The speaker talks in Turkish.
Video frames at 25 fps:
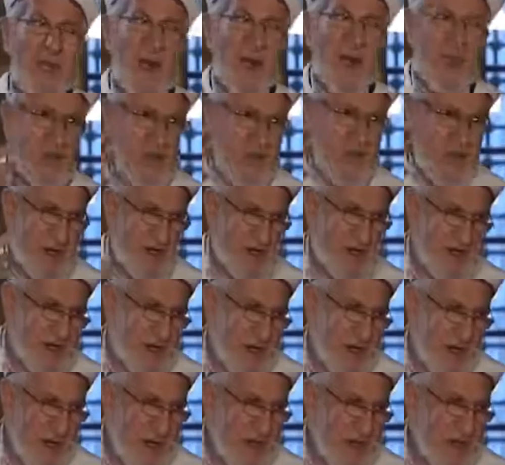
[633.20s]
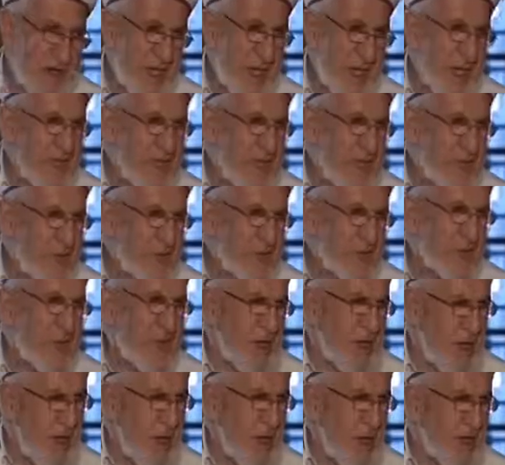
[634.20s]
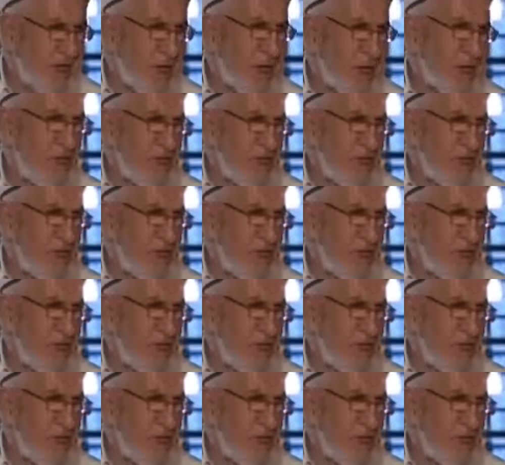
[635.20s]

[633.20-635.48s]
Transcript: ve ma fil ard. Yerde gökte ne varsa